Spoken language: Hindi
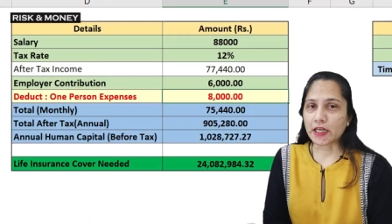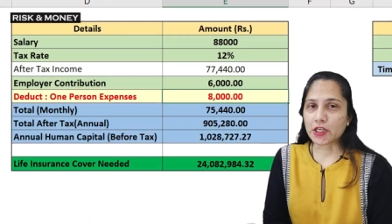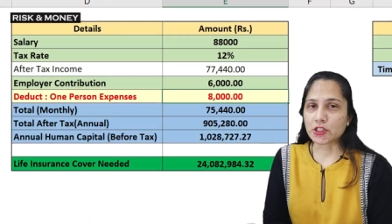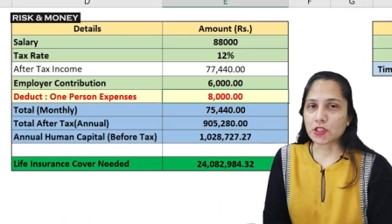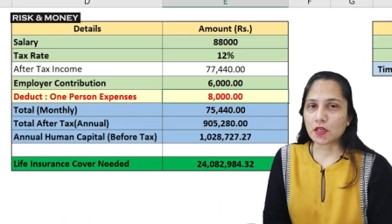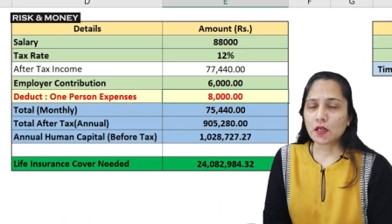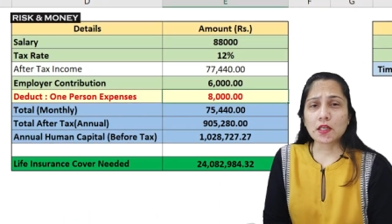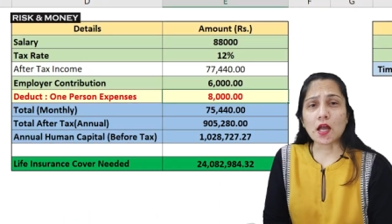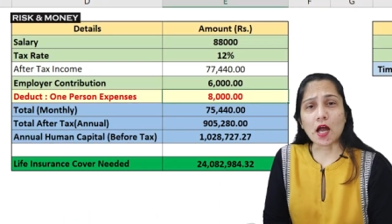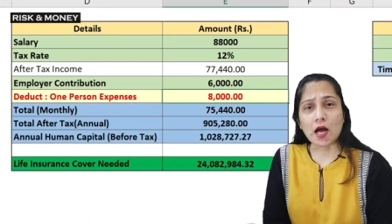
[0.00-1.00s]
पता कीजिए
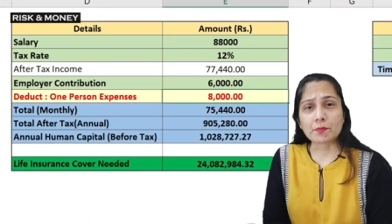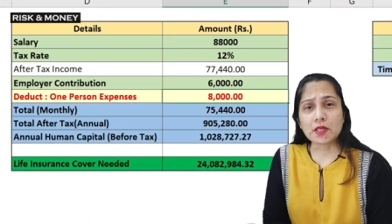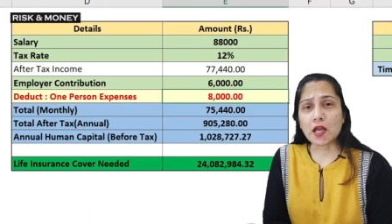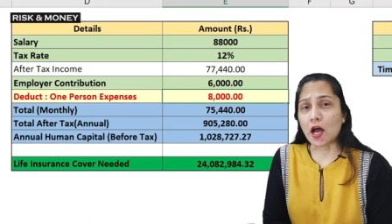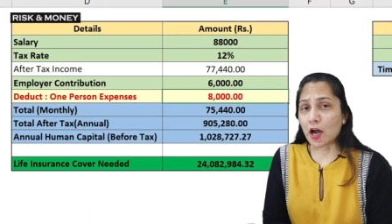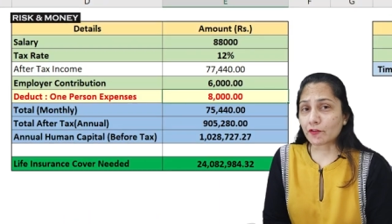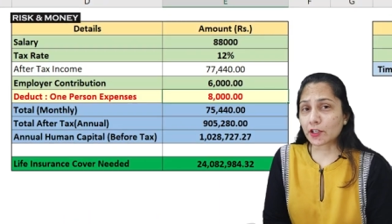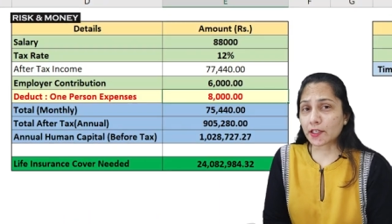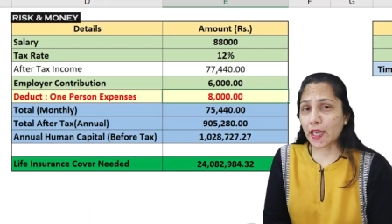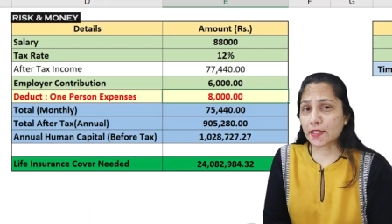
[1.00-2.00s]
कि आपकी
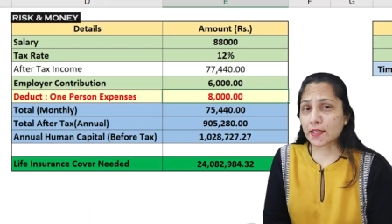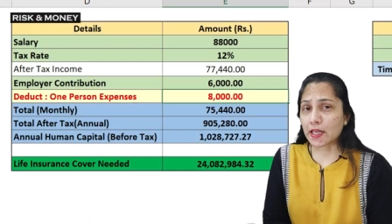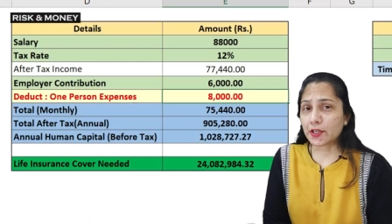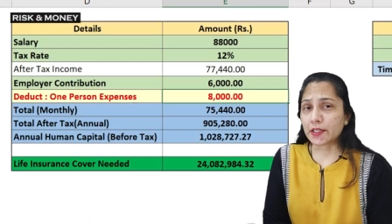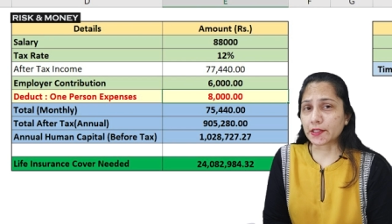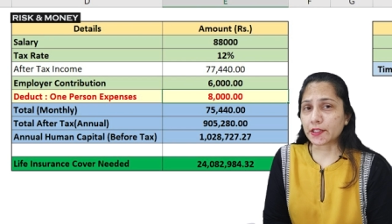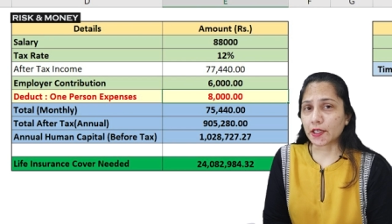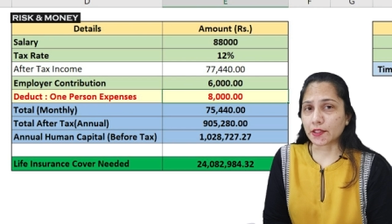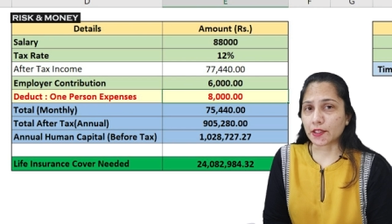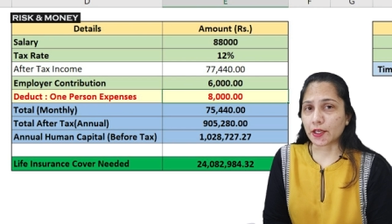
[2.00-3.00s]
आफ्टर टैक्स सैलरी कितनी
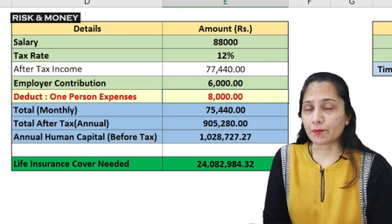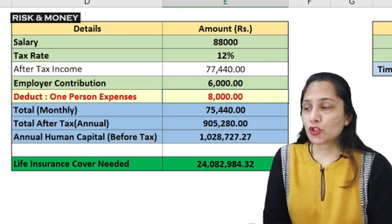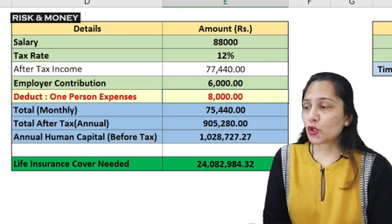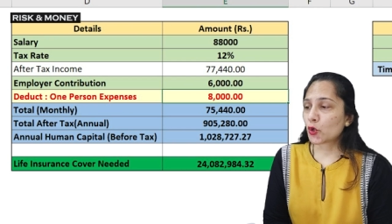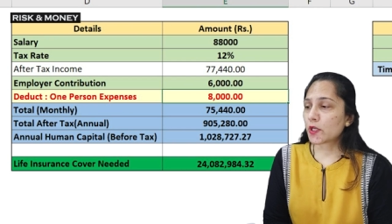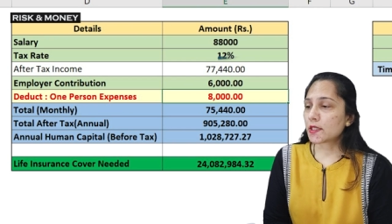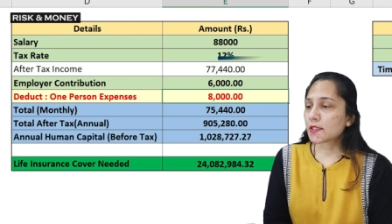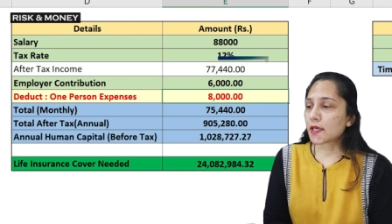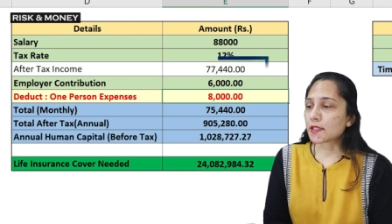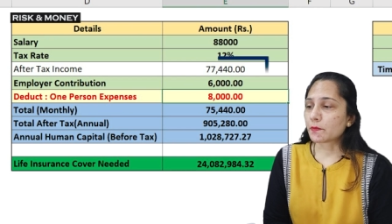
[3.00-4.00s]
आती है जो इस
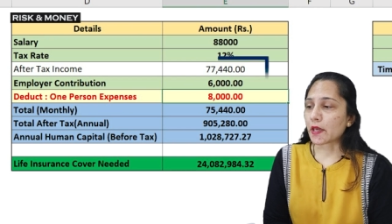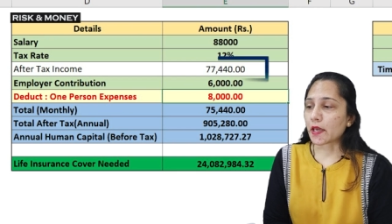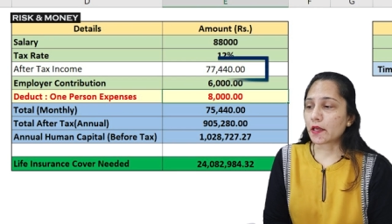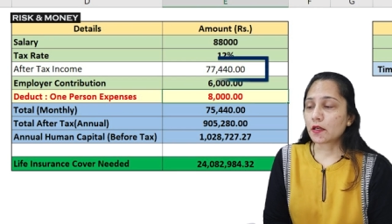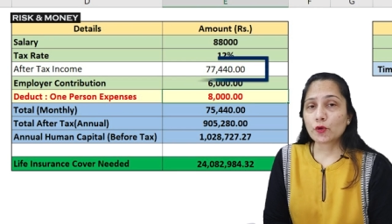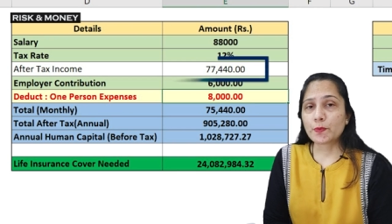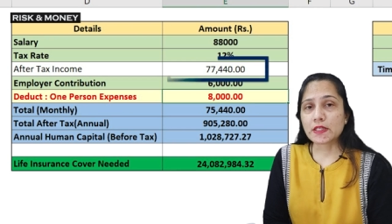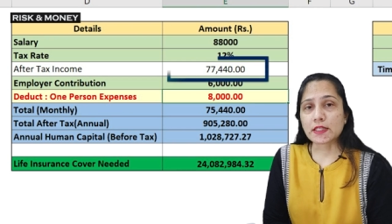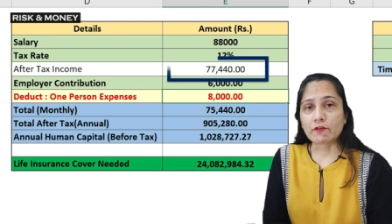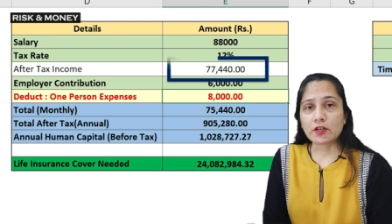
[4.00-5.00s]
केस में है
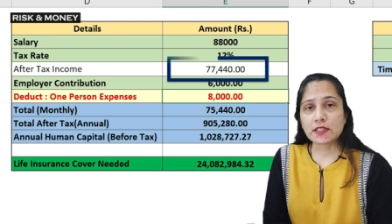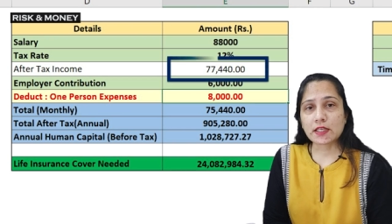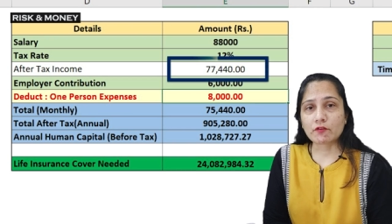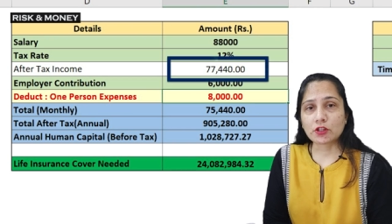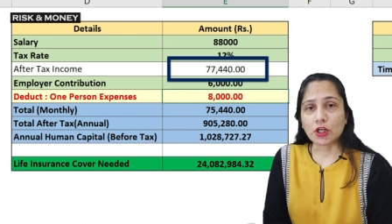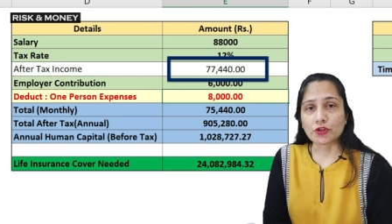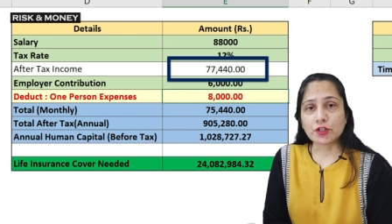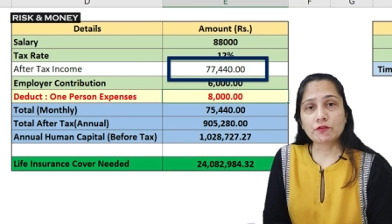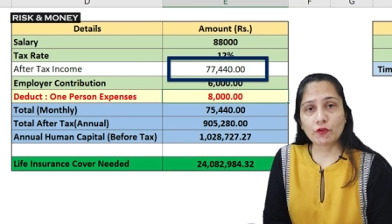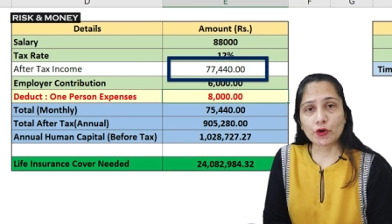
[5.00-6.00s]
रुपीज सेवेंटी सेवन
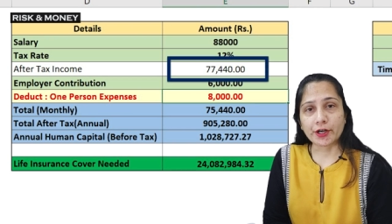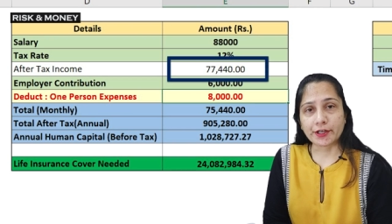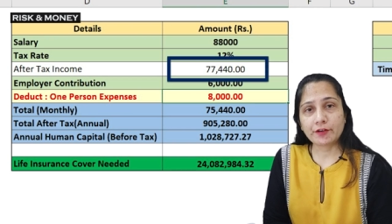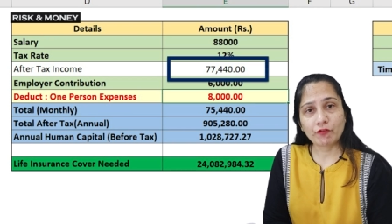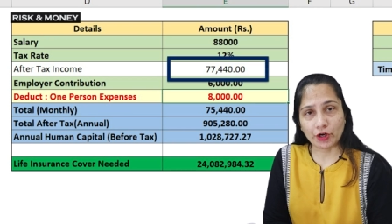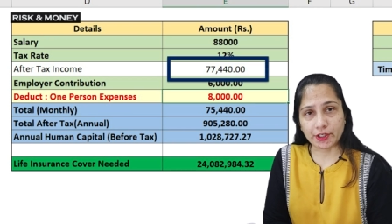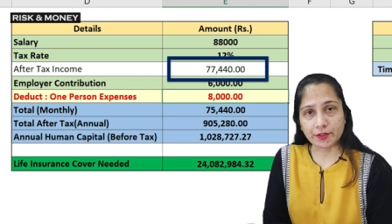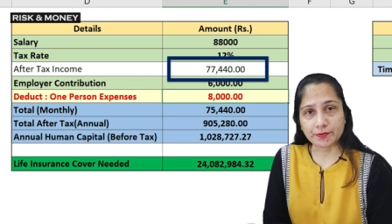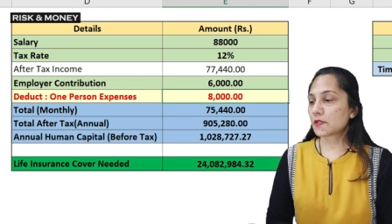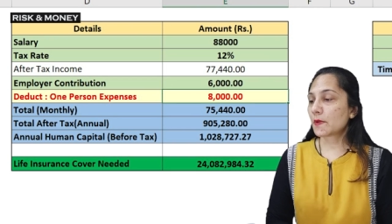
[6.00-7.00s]
थाउजेंड फोर हंड्रेड फोर्टी
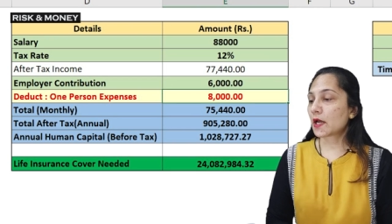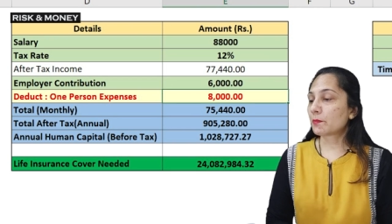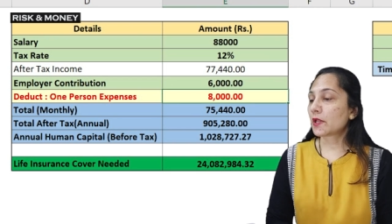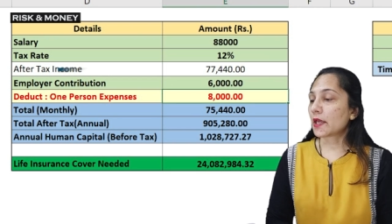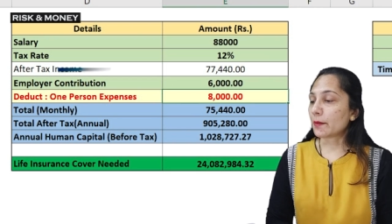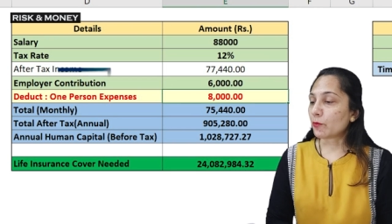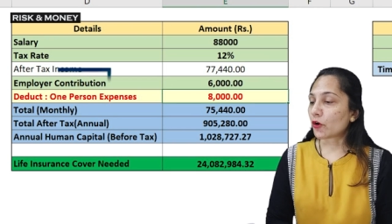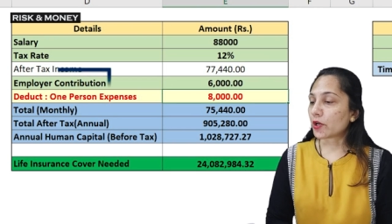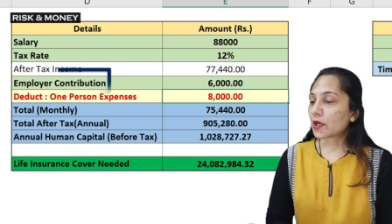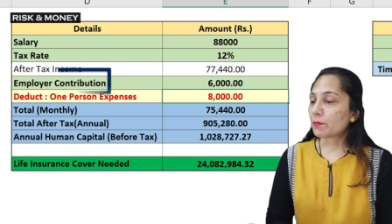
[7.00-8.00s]
इसमें अपने
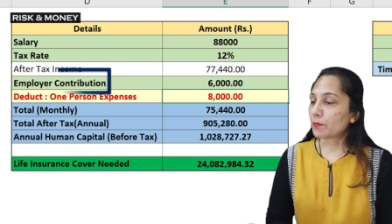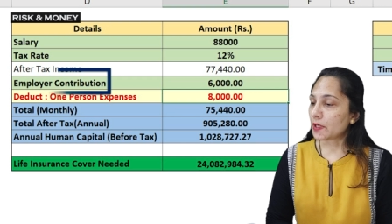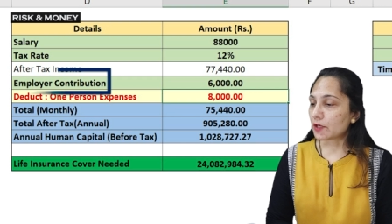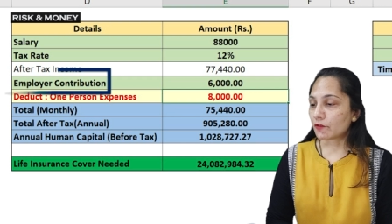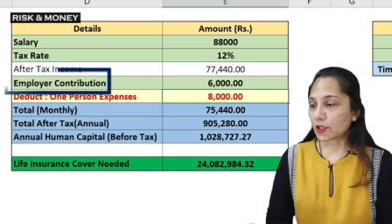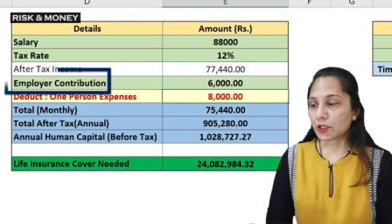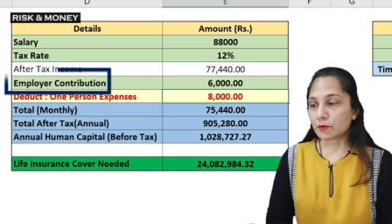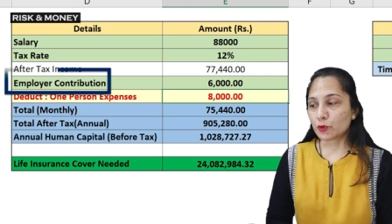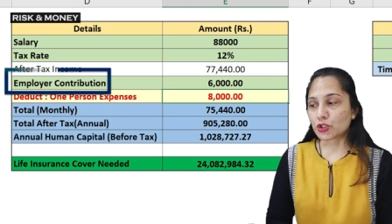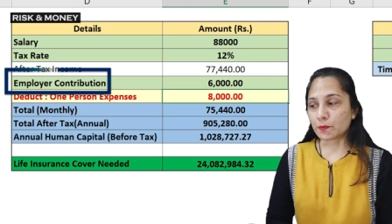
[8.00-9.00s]
एम्प्लॉयर का पी एफ
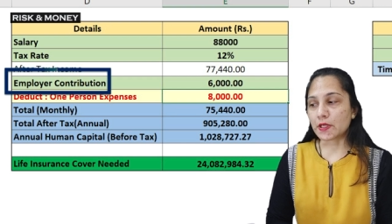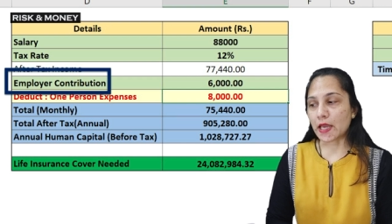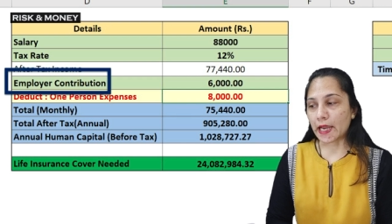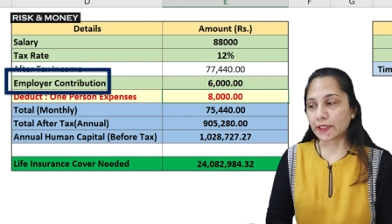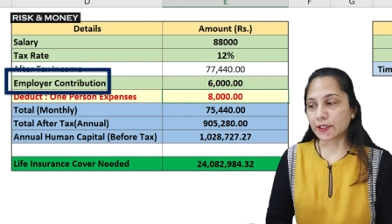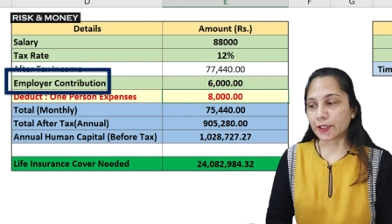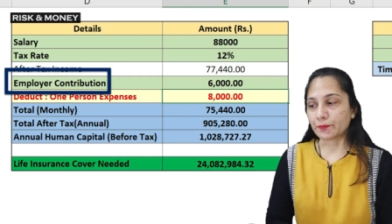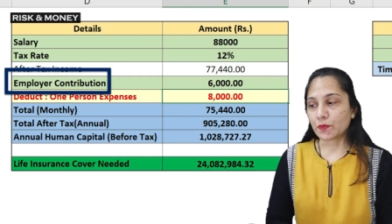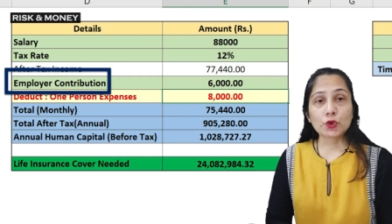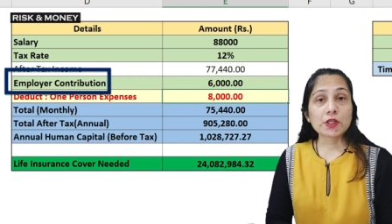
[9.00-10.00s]
कंट्रीब्यूशन भी एड करें
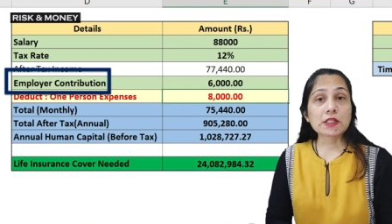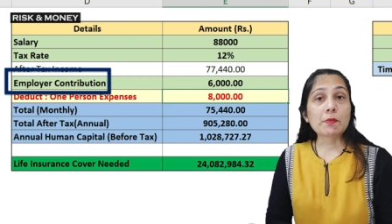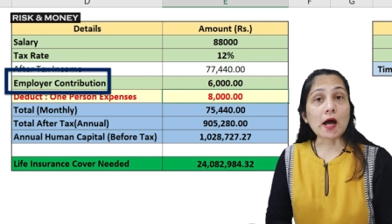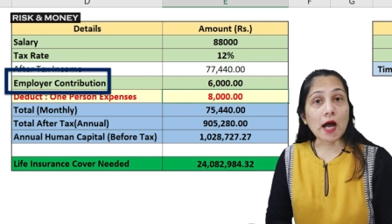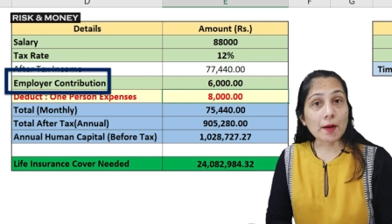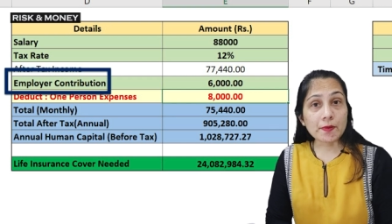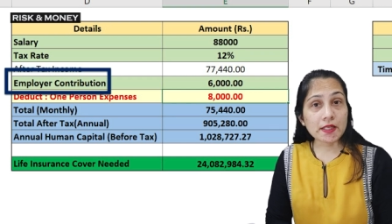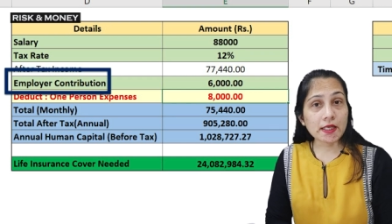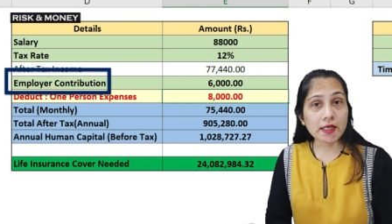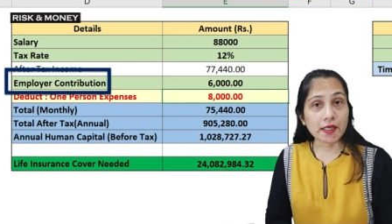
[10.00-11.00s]
क्योंकि जब आप ही
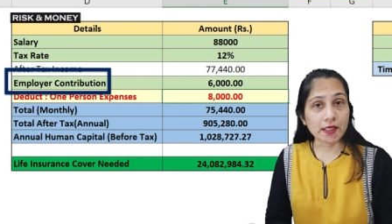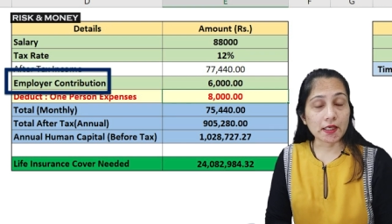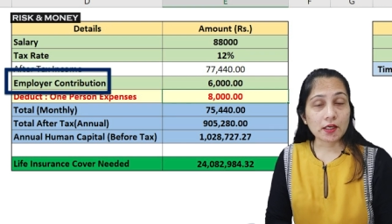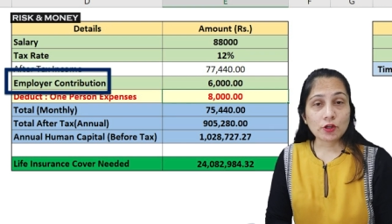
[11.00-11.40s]
नहीं रहेंगे